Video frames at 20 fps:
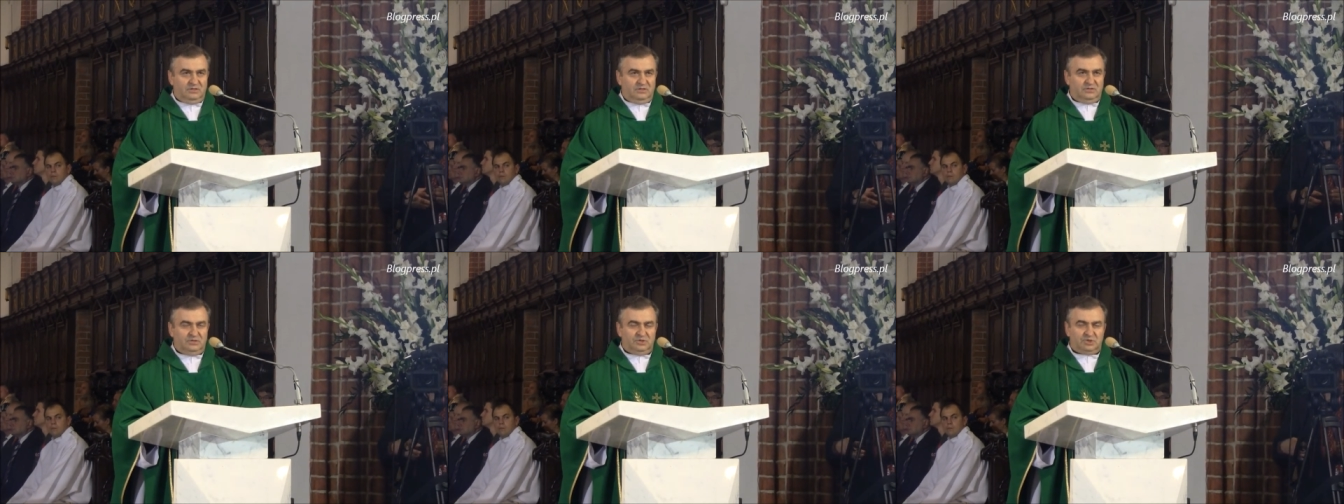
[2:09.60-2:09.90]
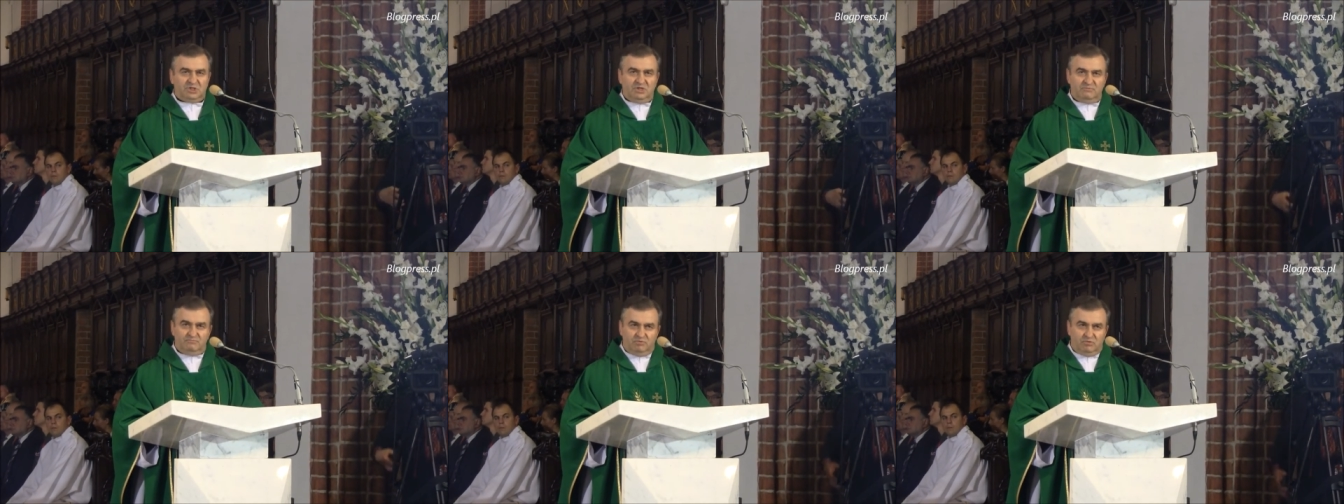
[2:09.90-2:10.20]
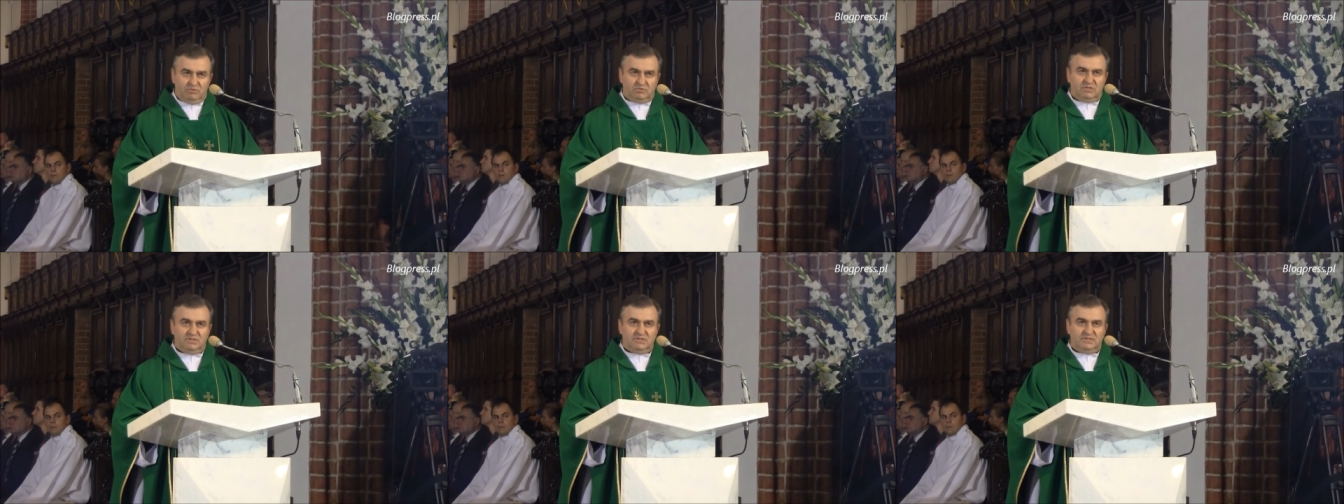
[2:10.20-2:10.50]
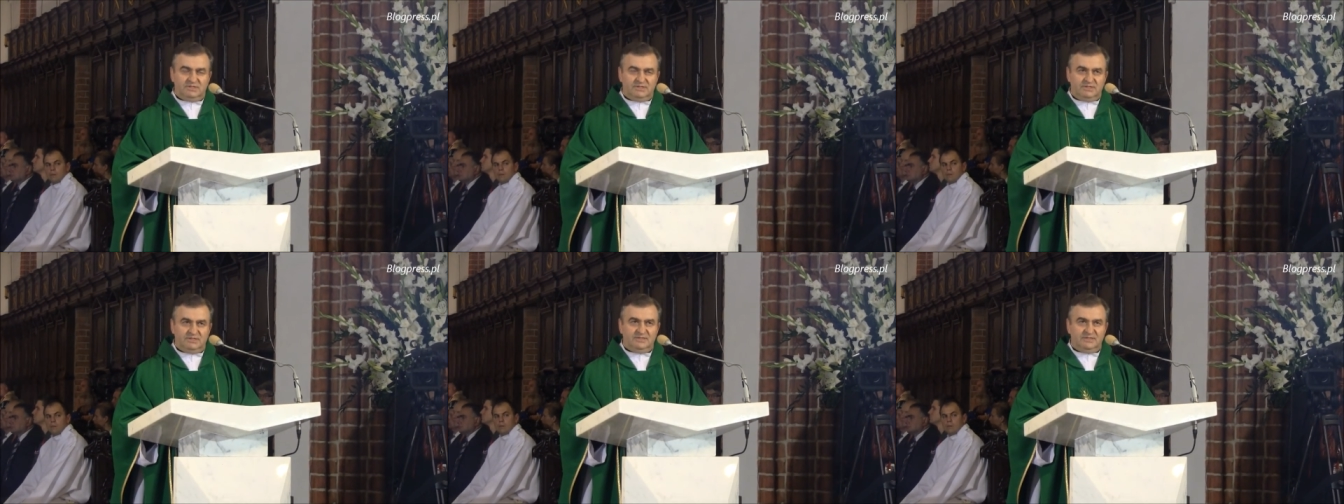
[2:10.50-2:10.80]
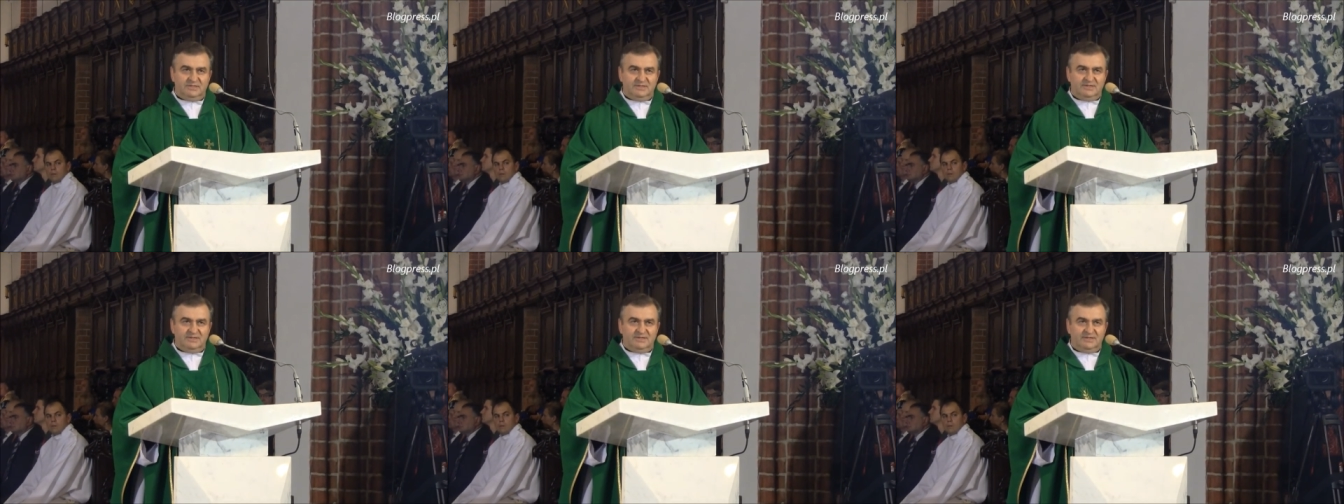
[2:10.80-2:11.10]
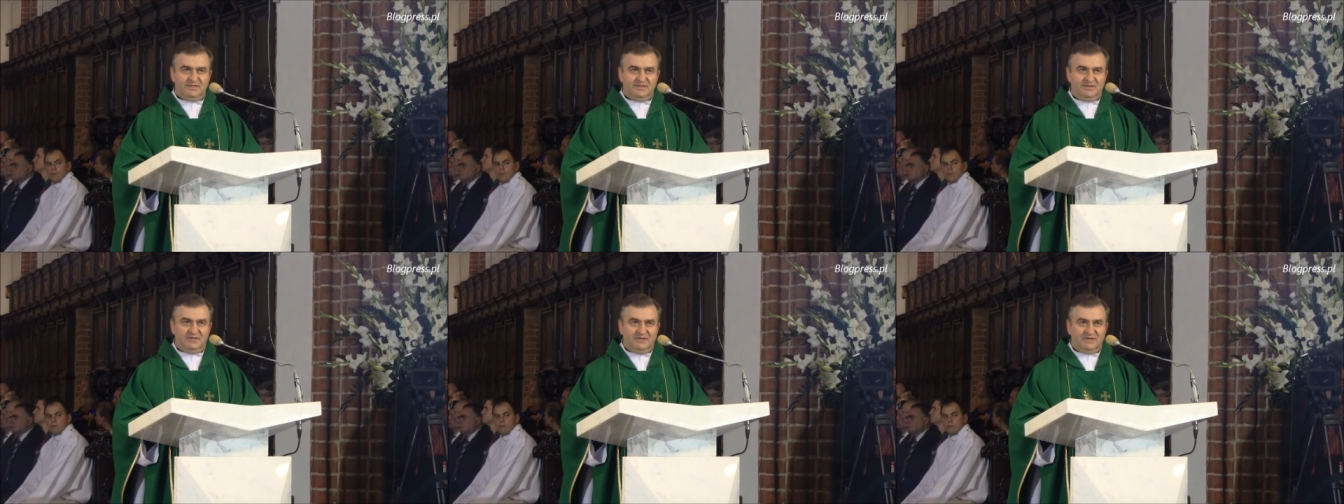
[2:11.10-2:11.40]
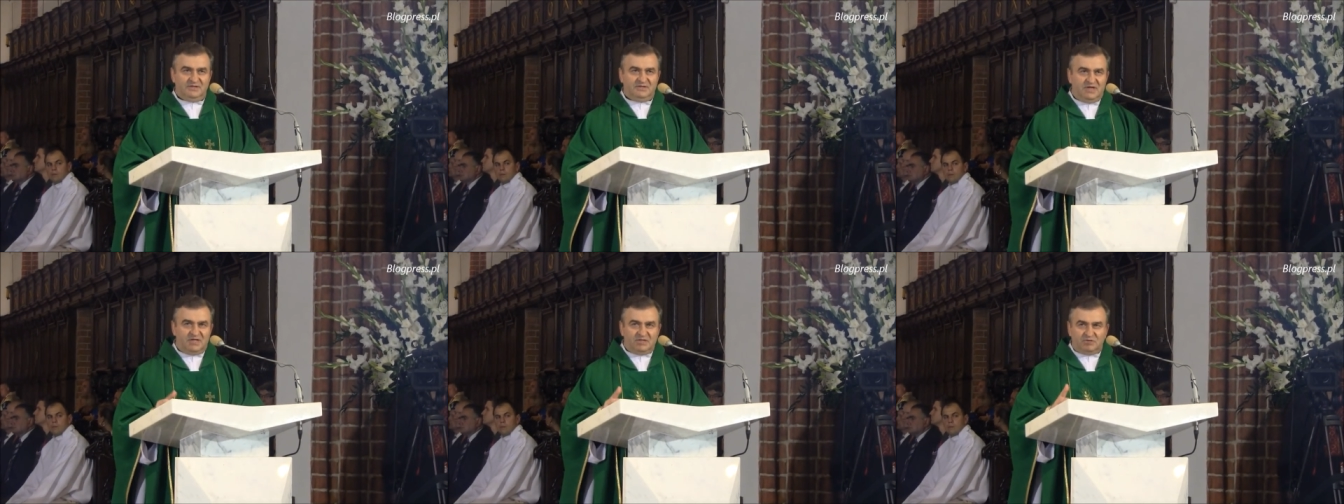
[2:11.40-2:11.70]
Że Bóg,
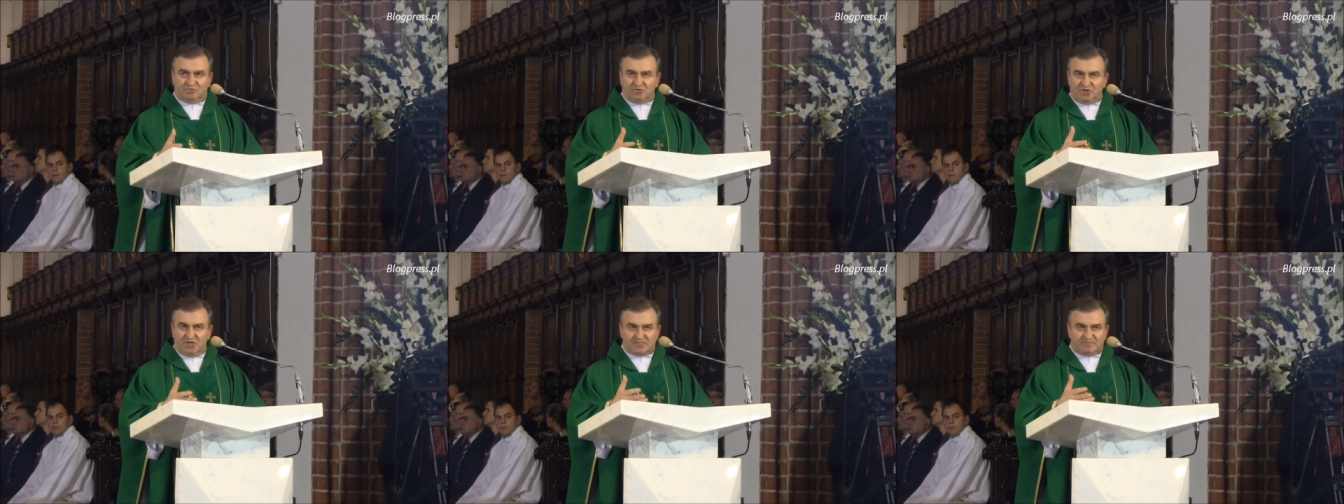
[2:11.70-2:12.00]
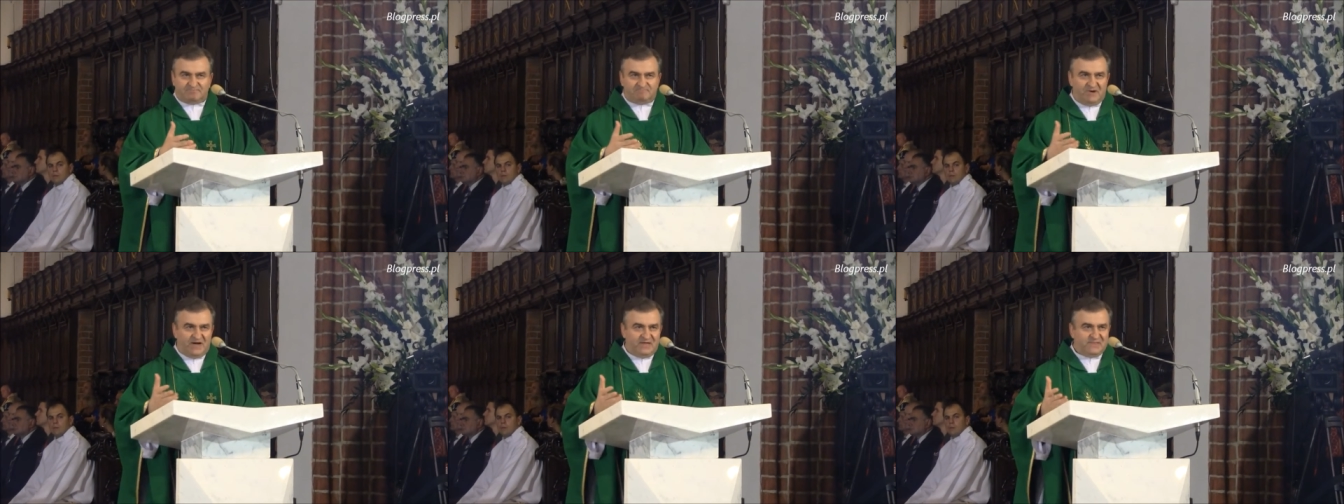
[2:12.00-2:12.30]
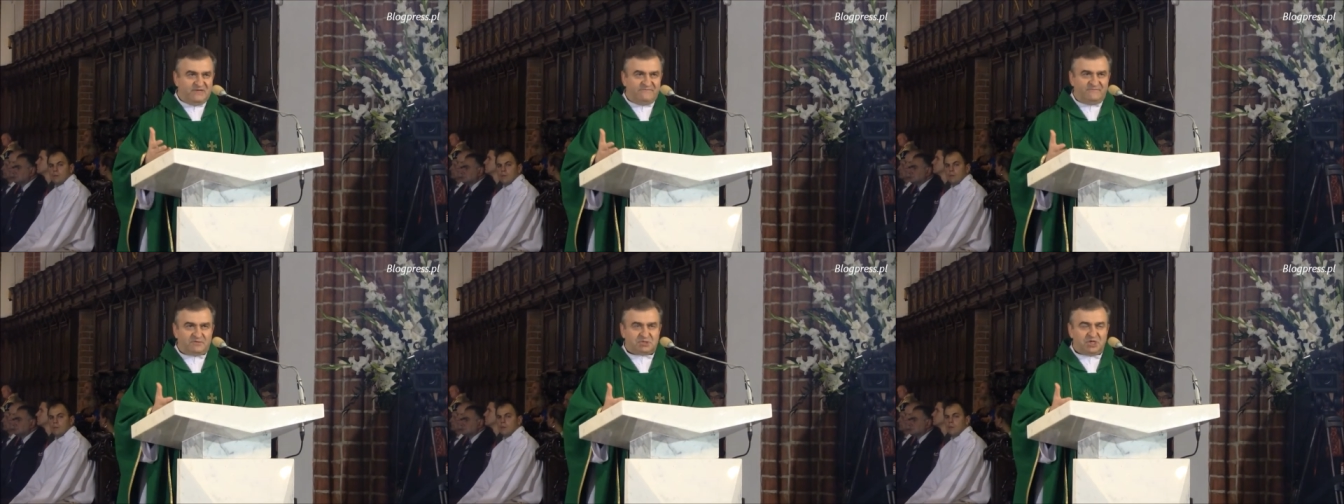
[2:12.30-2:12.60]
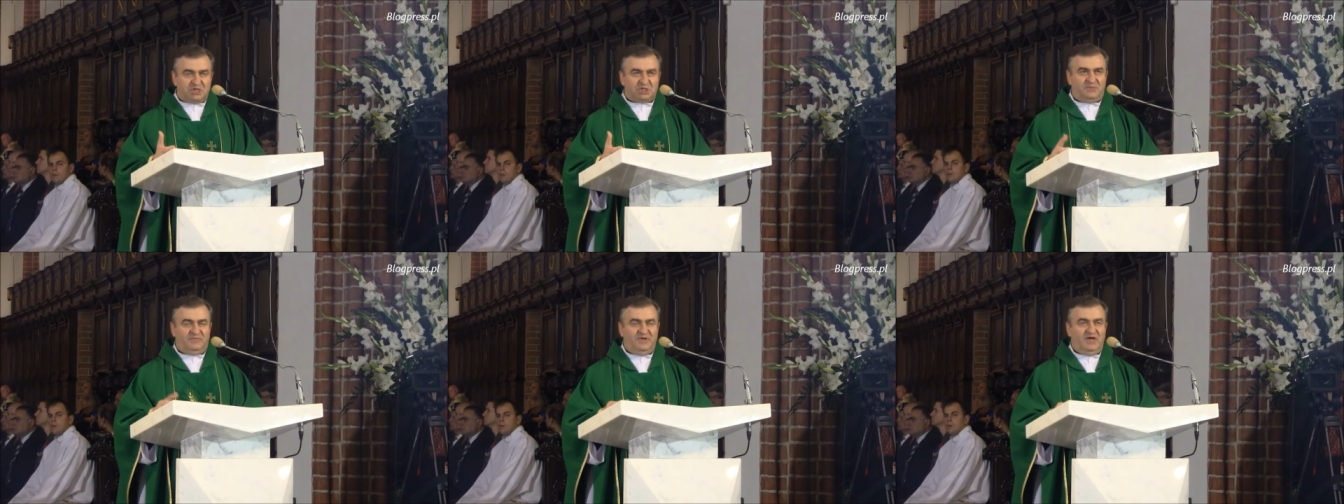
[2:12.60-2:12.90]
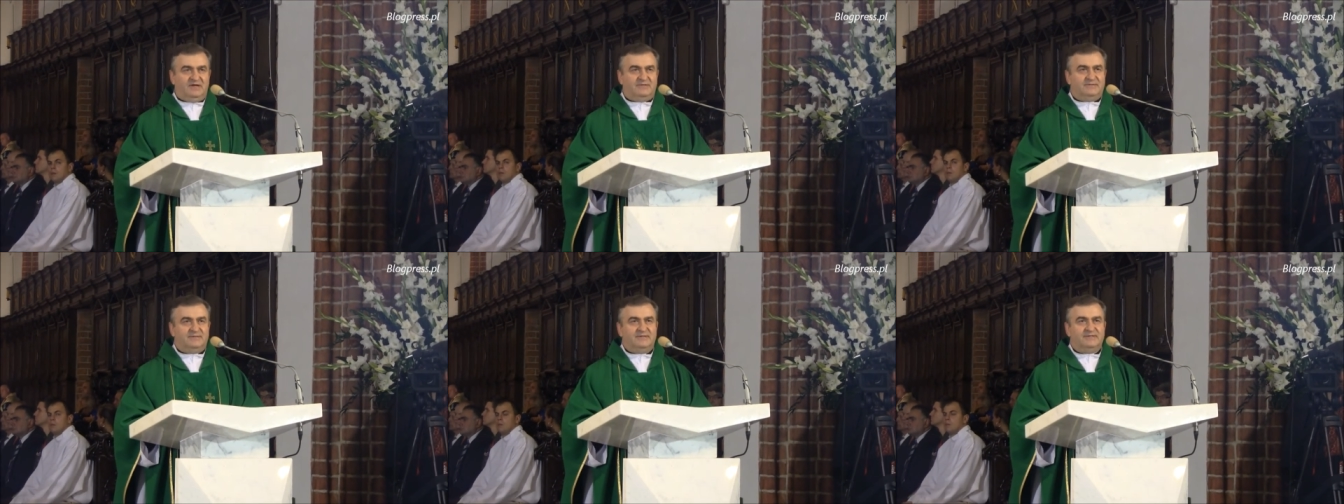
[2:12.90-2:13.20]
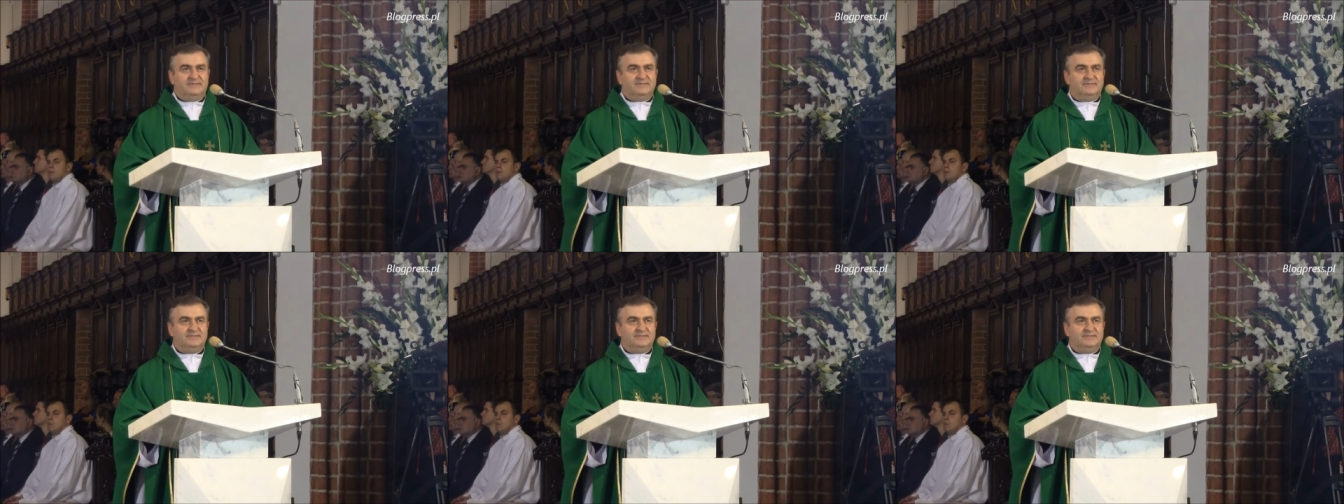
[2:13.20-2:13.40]
ten, który jest Panem Wszechświata,